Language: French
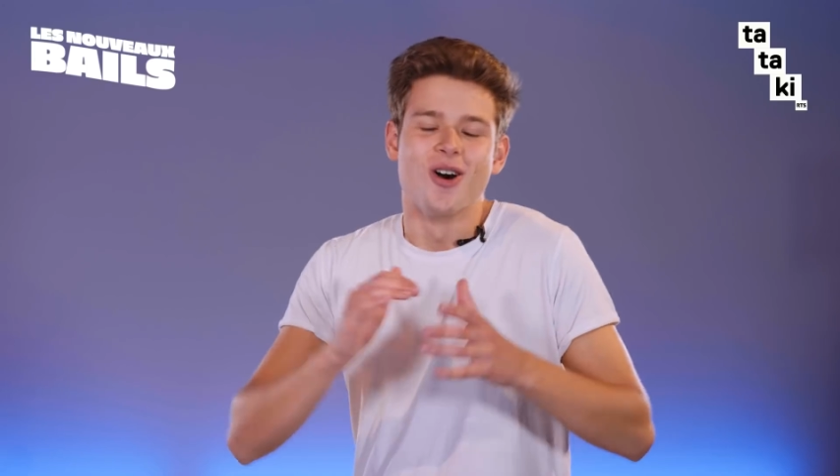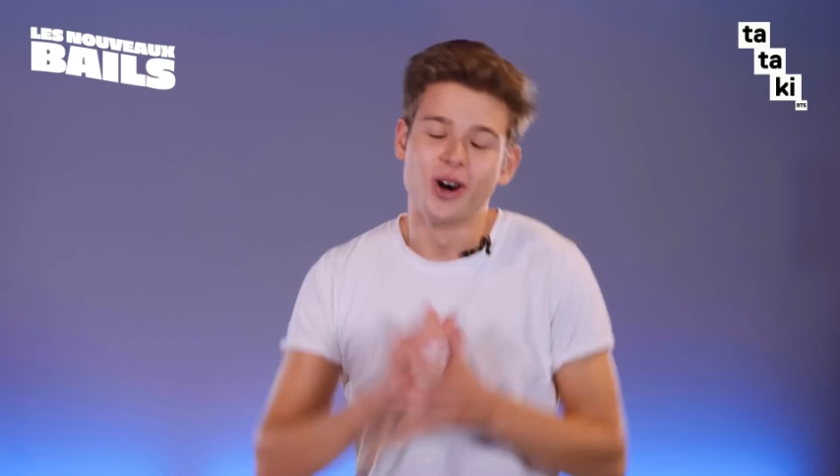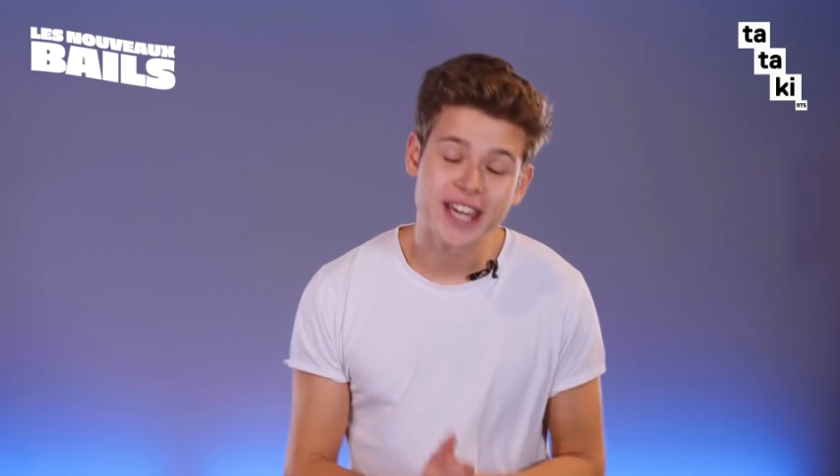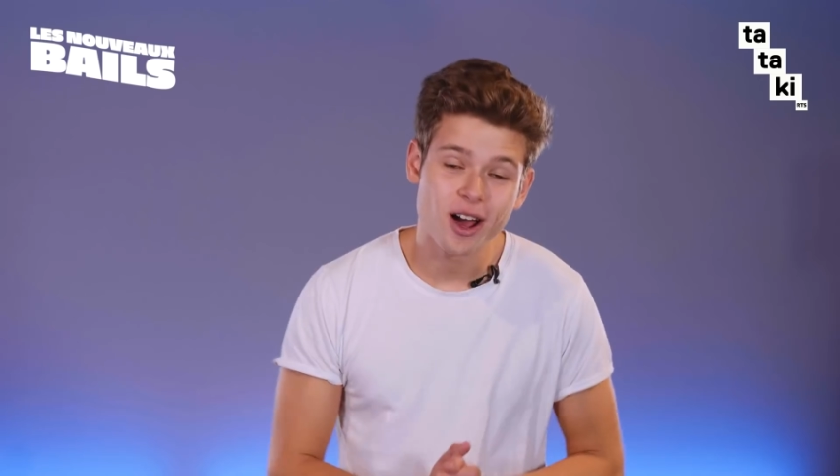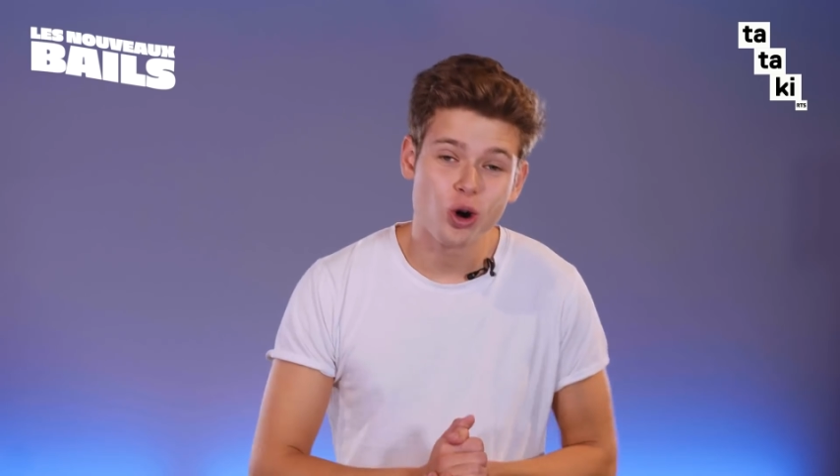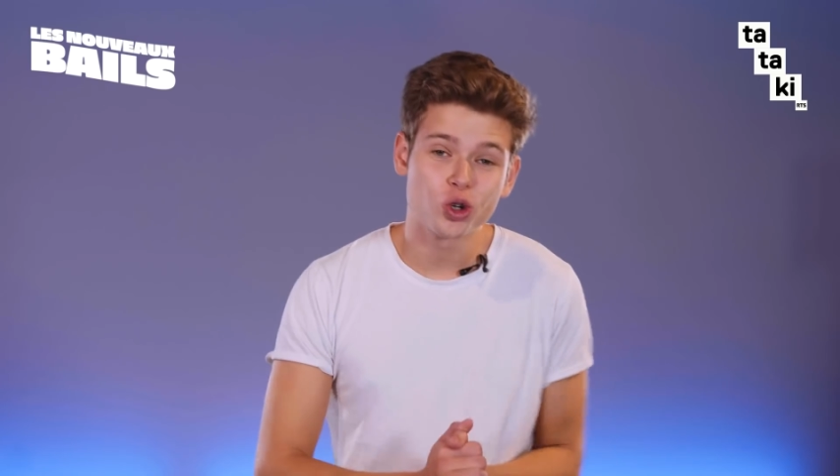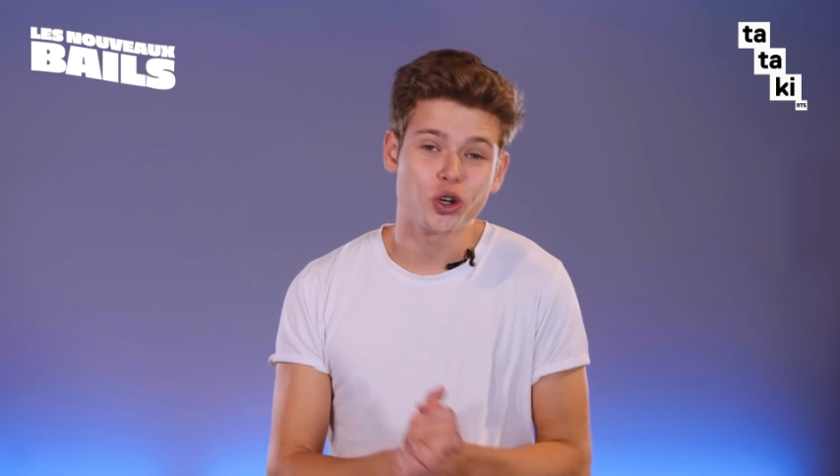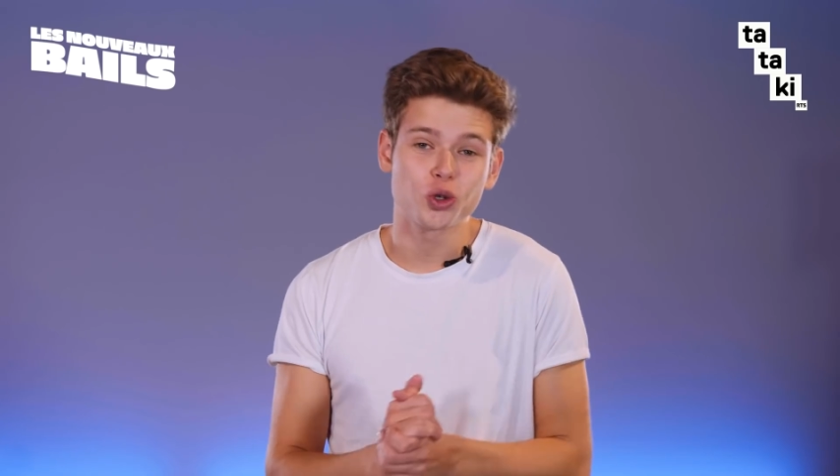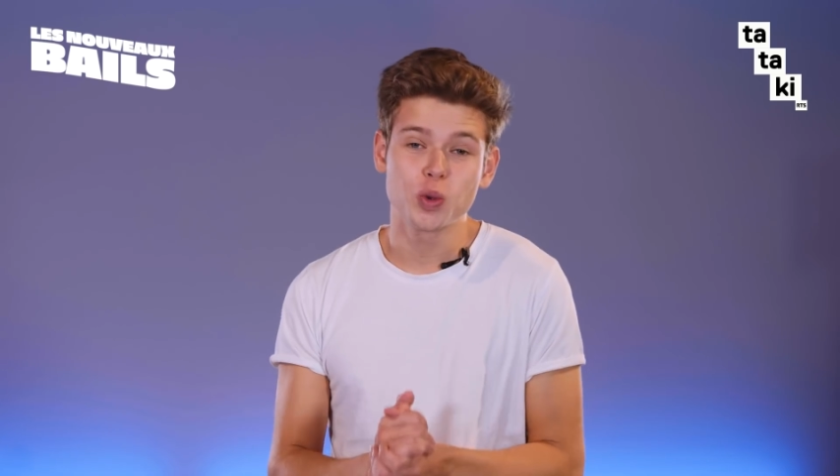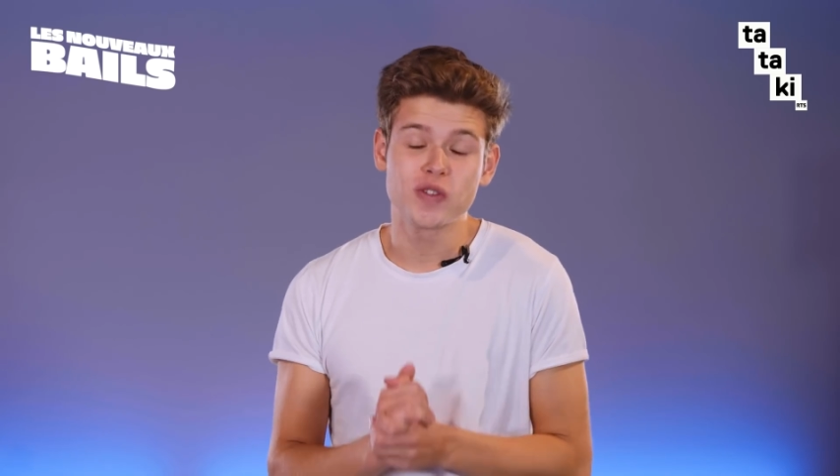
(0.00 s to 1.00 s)
Ok, alors
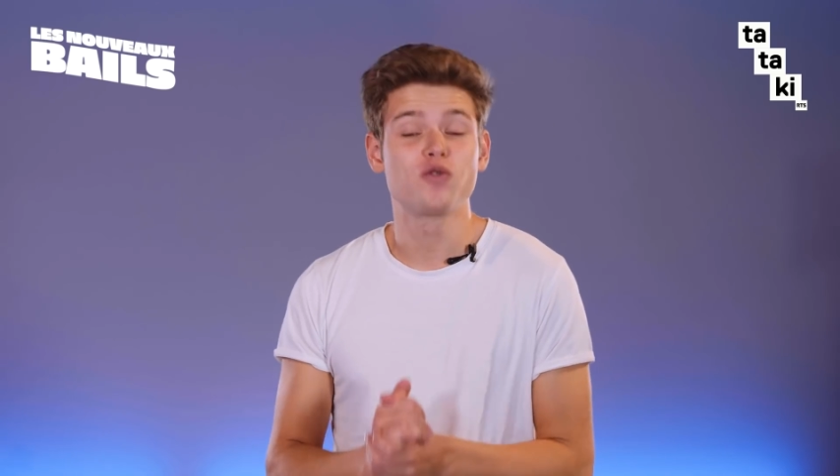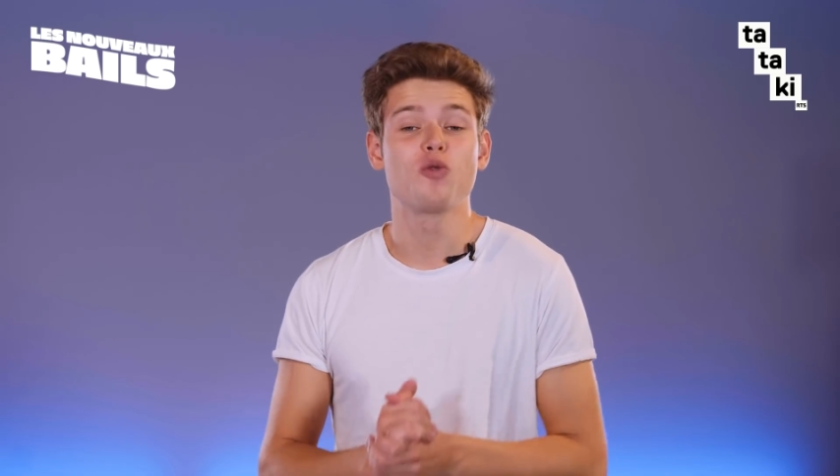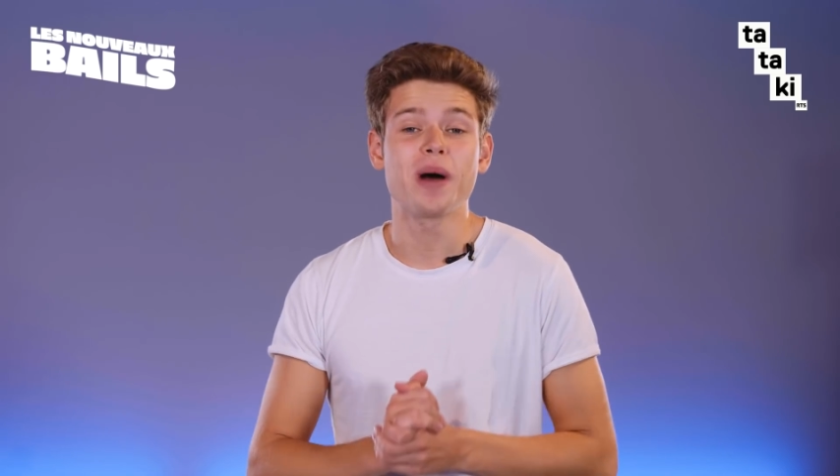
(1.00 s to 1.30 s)
aujourd'hui, je vais vous